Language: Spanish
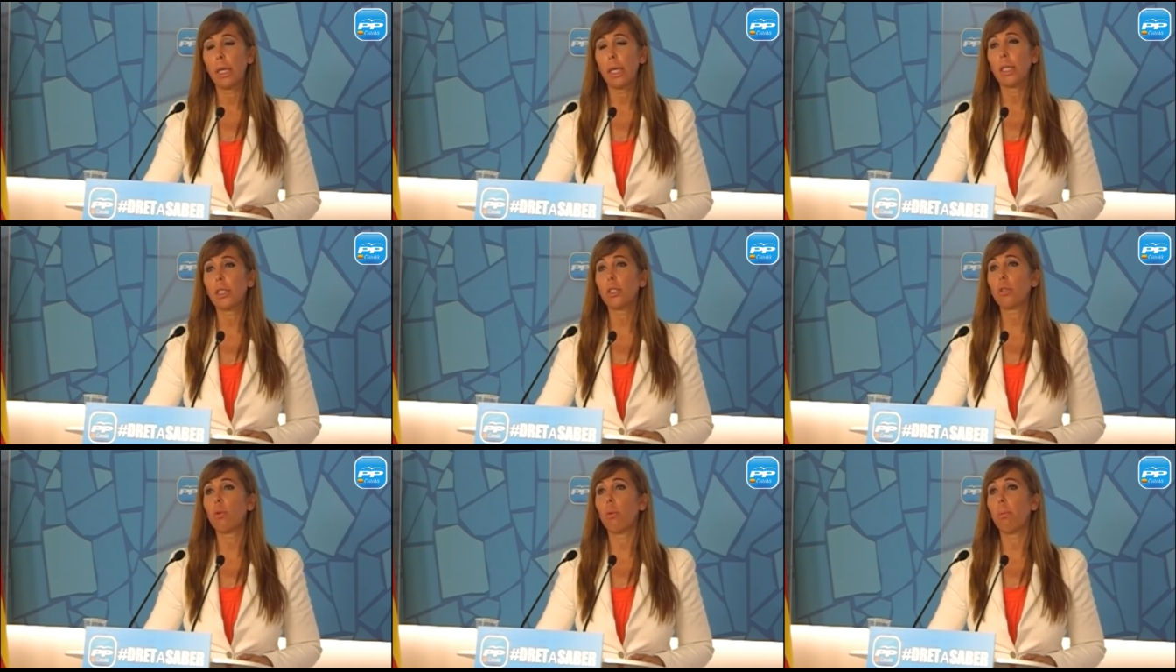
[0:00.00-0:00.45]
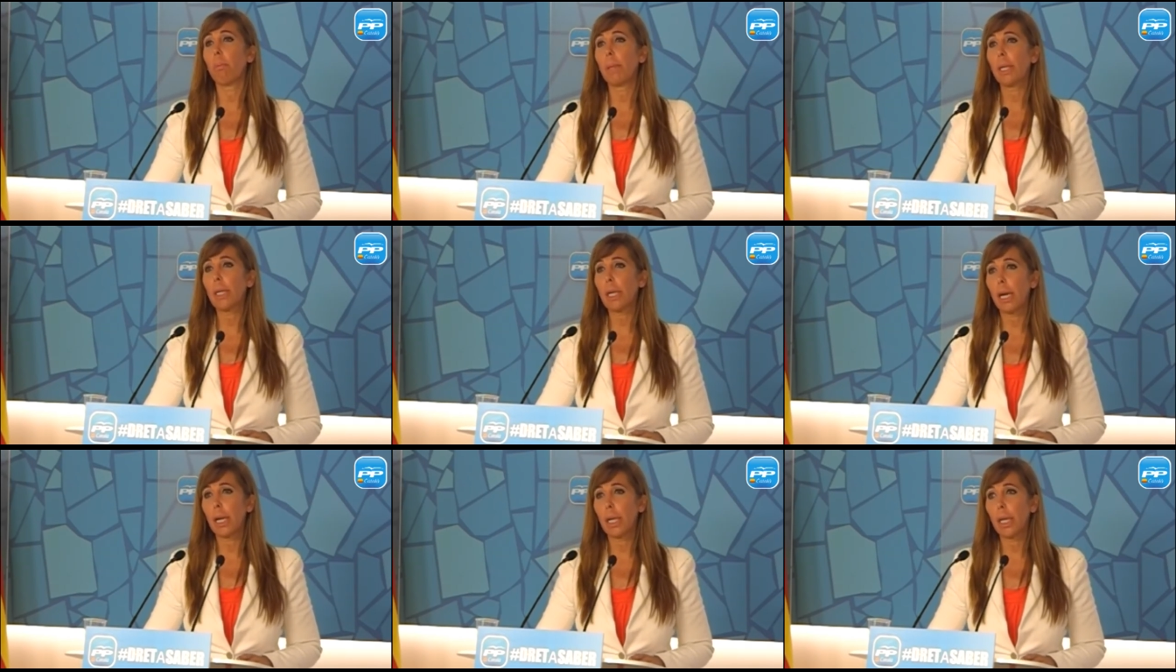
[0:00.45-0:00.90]
es
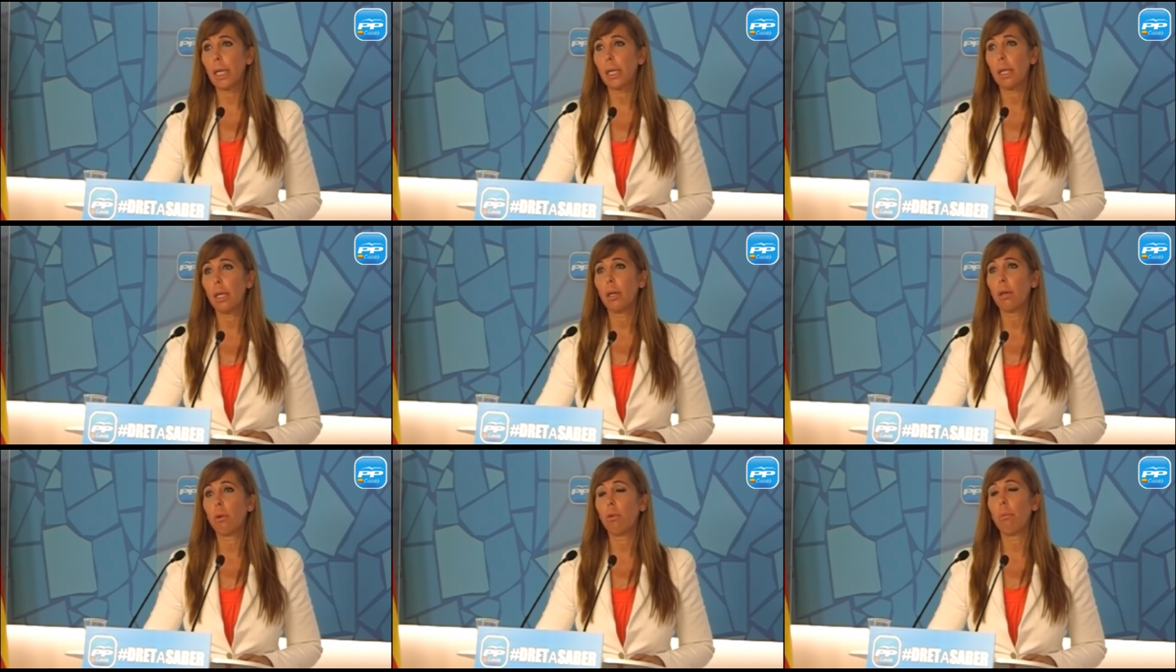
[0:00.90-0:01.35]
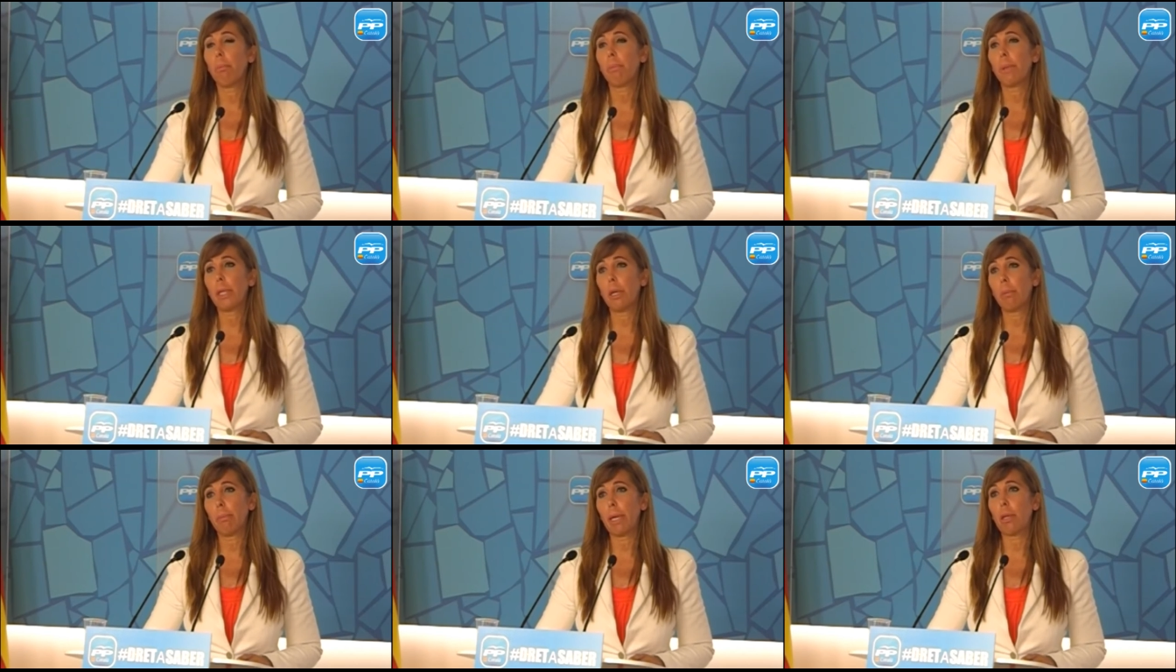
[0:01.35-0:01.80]
cumplir la ley,
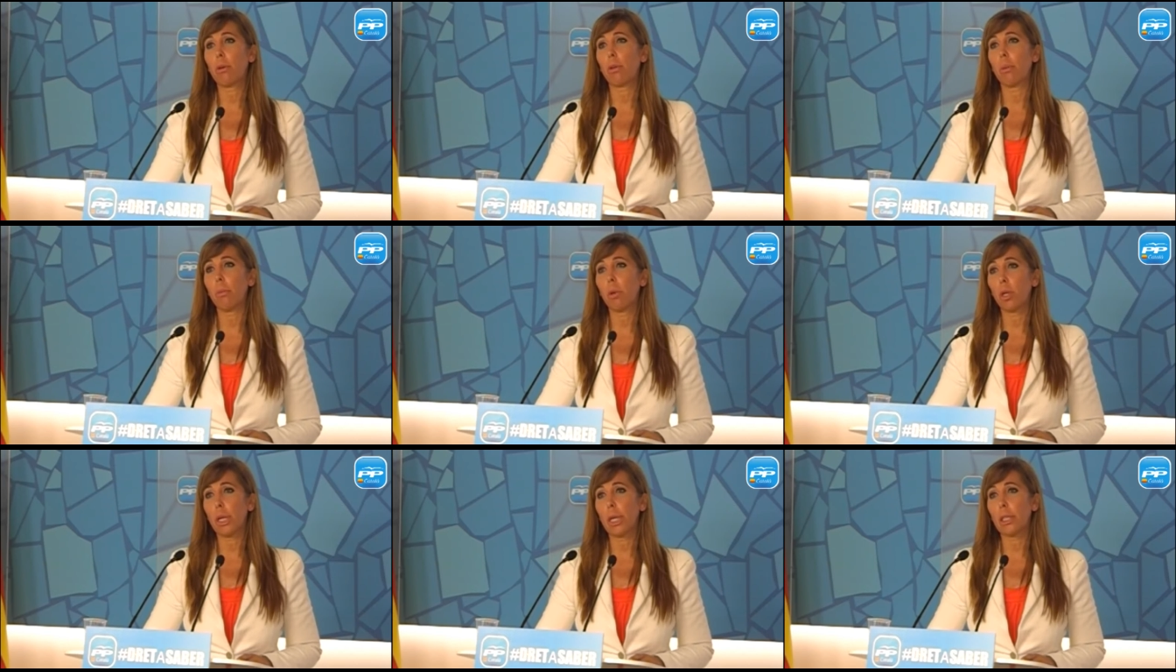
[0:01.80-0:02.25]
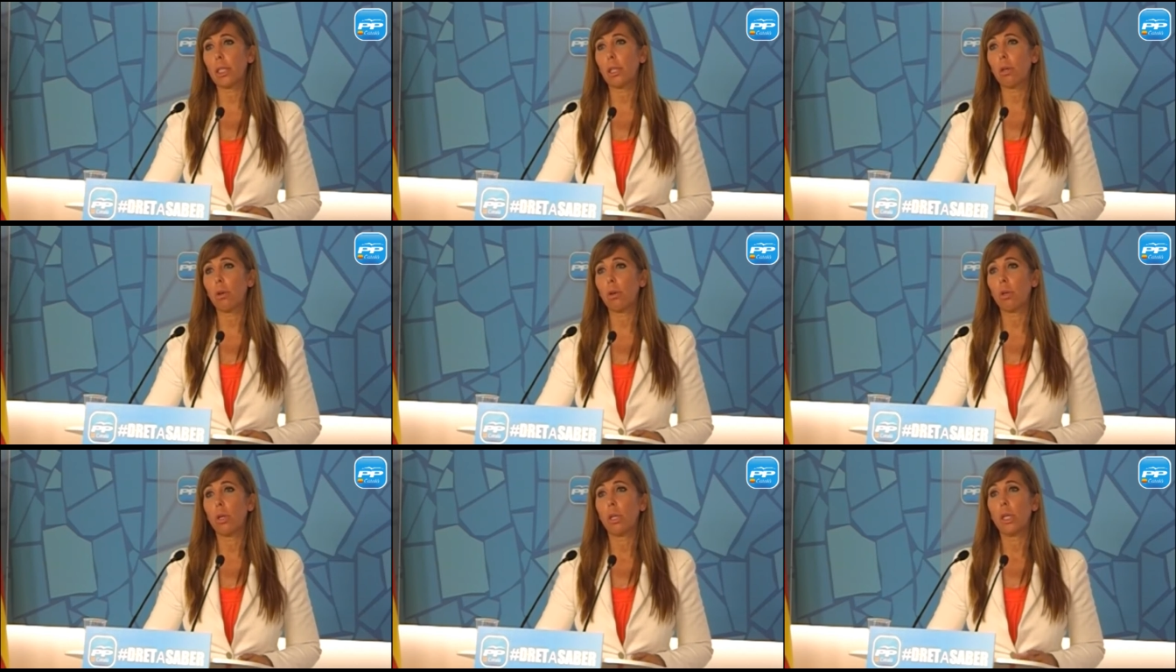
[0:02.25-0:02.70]
cumplir el marco
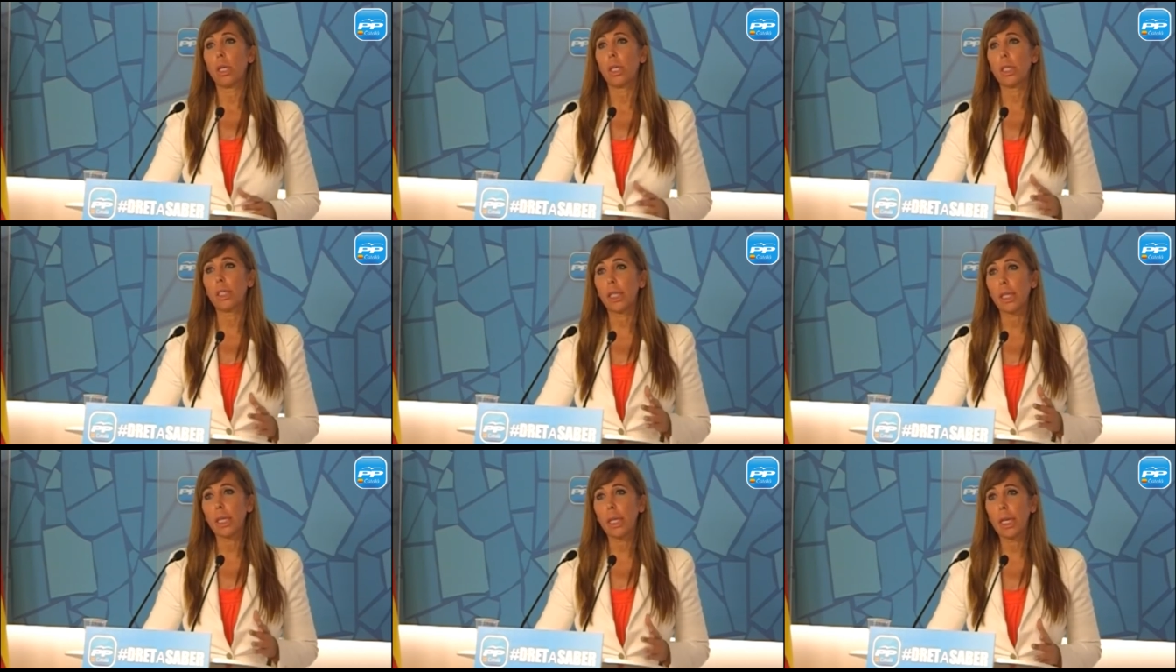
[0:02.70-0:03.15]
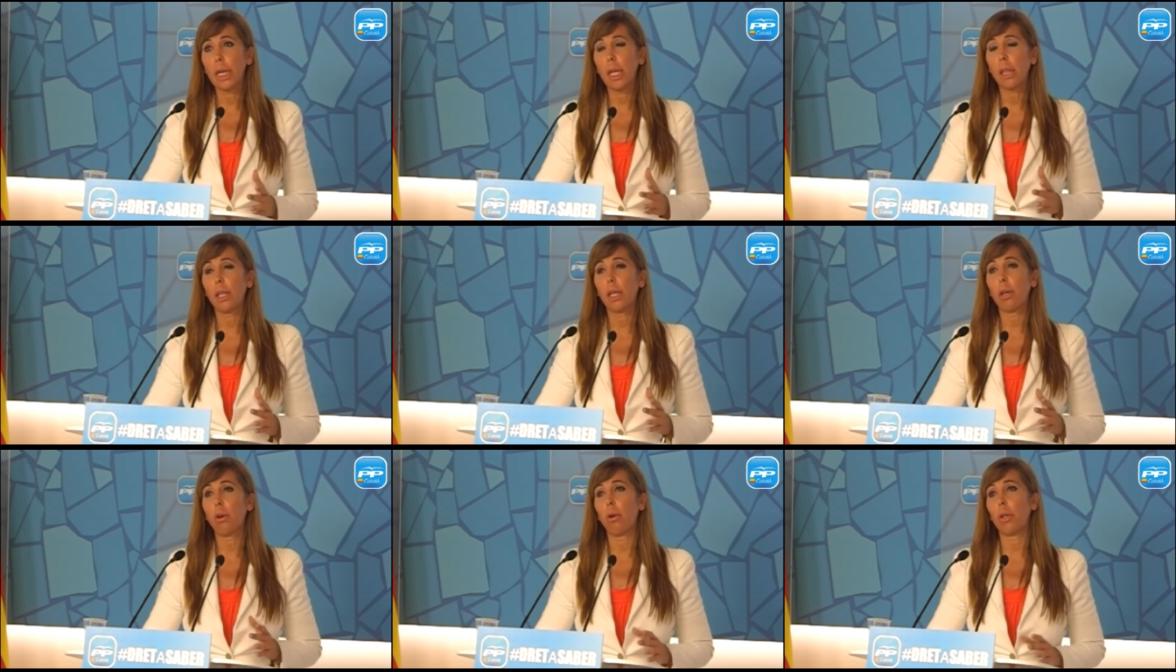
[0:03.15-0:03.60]
democrático y, si quiere
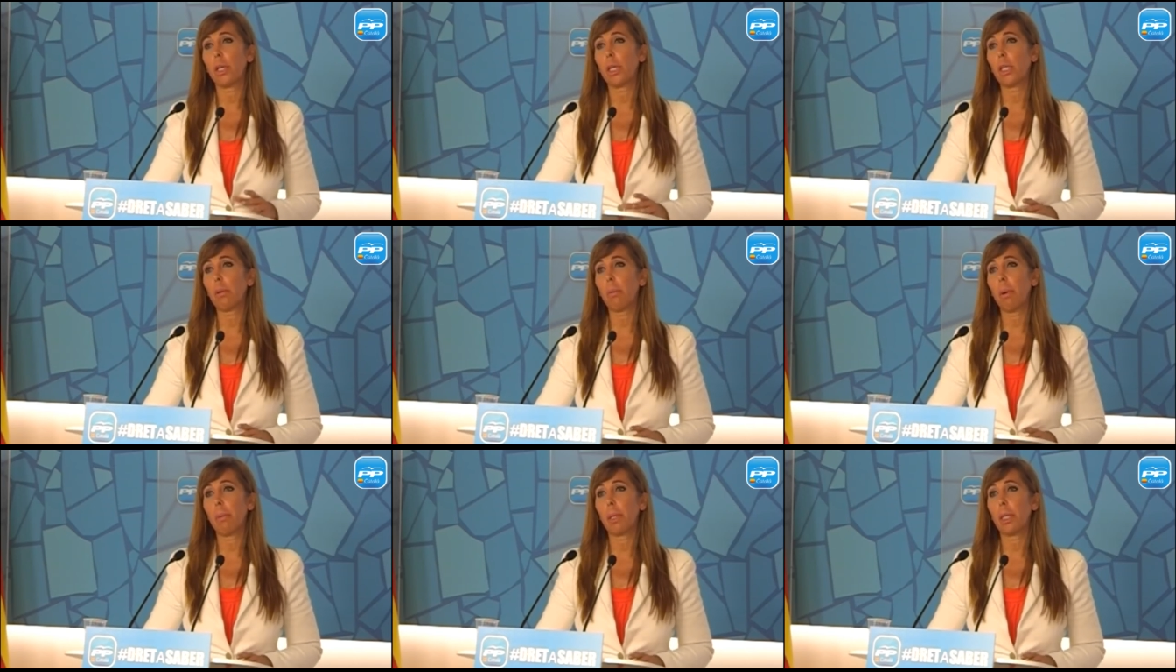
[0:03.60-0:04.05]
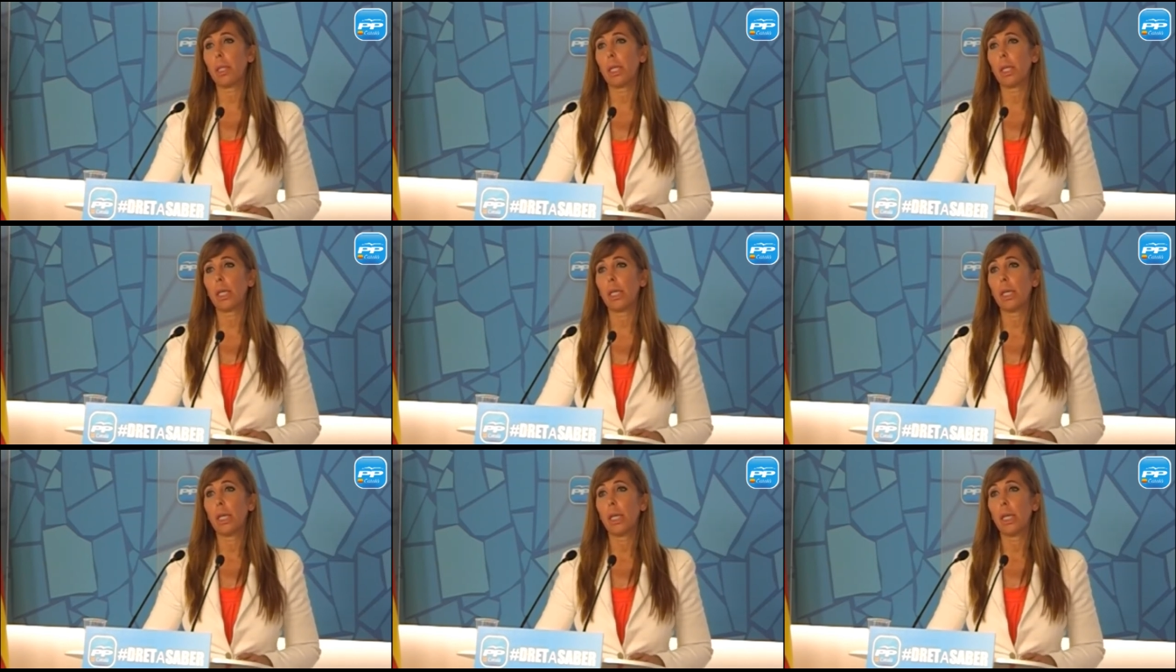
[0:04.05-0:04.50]
hacerlo legítimamente,